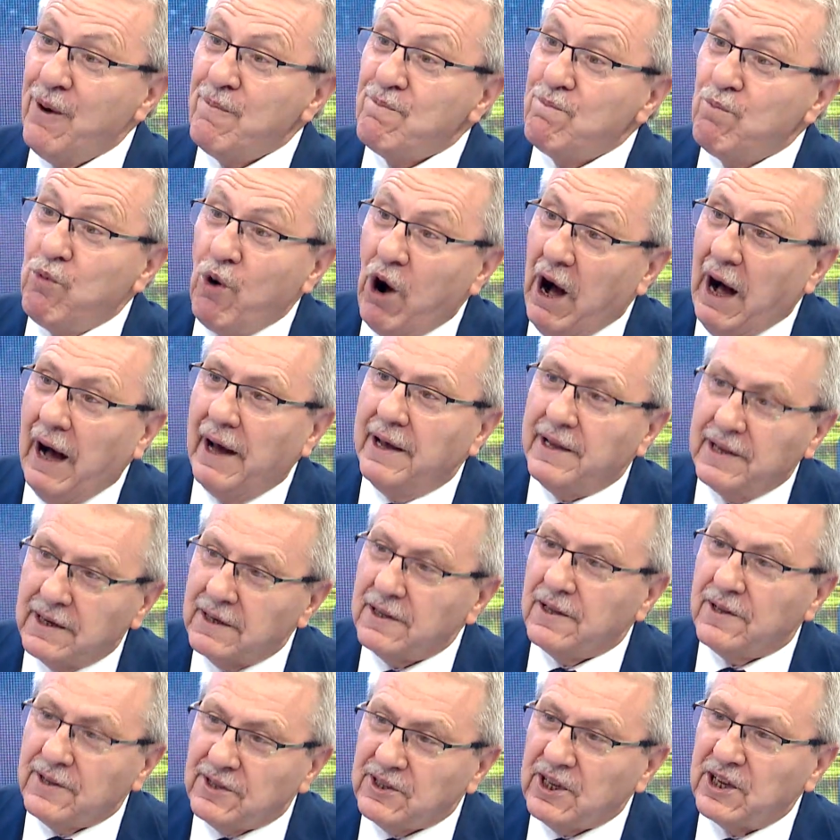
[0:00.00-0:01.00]
bu
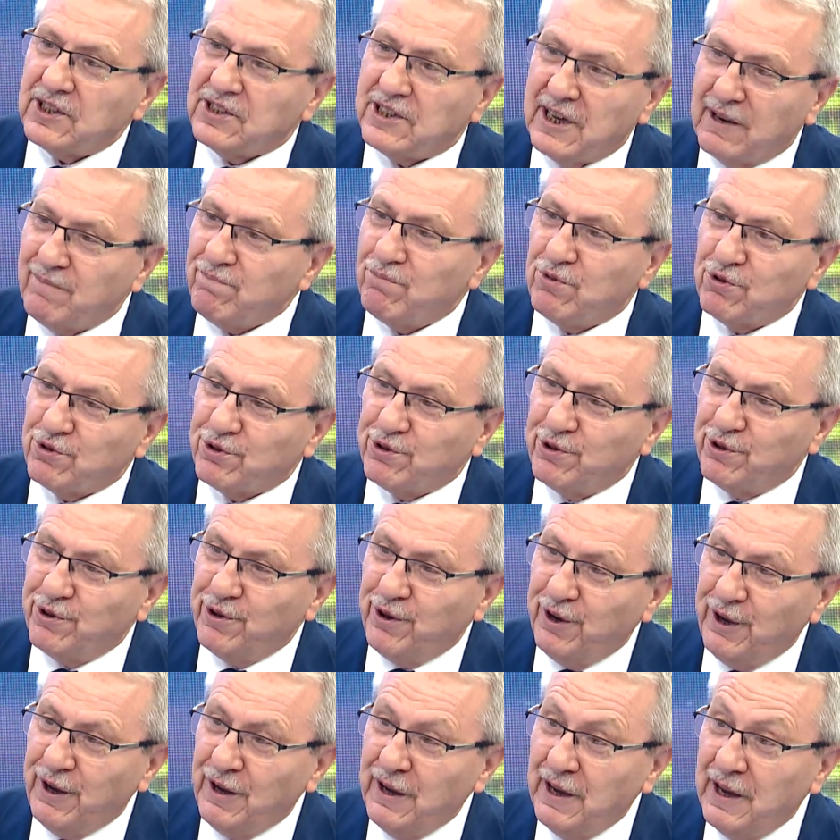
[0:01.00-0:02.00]
hayırlı
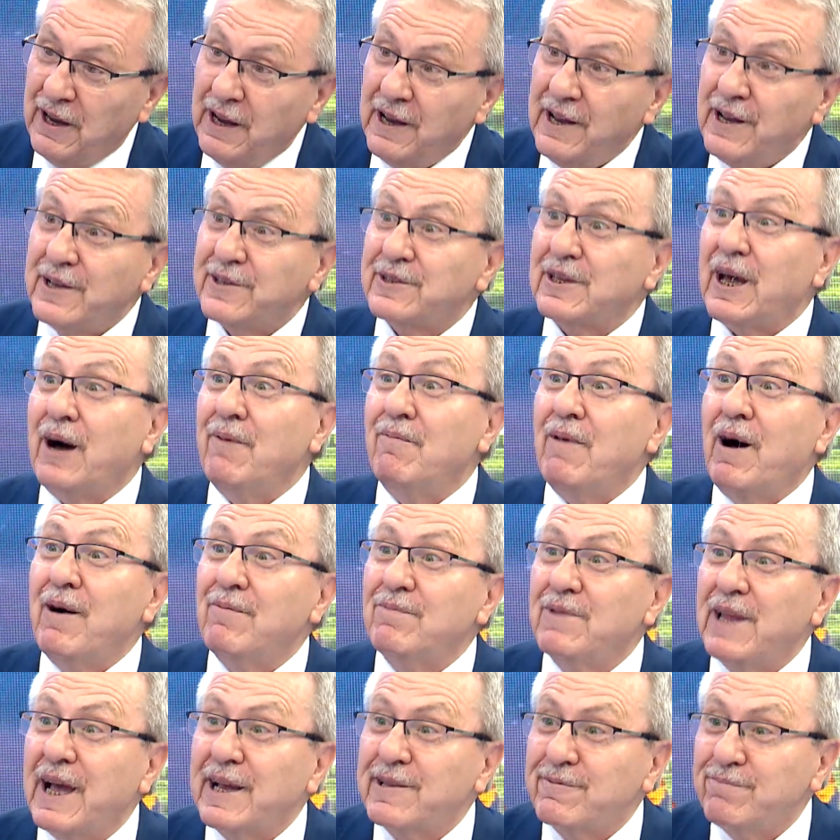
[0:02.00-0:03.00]
teşebbüsünü
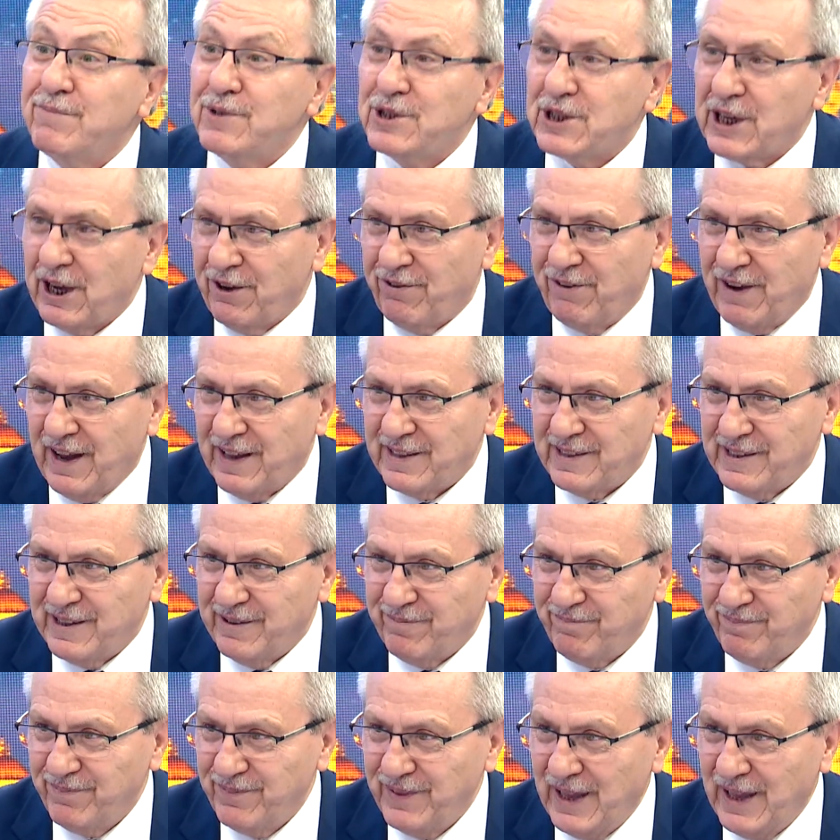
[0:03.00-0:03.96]
tamamlatmış efendim.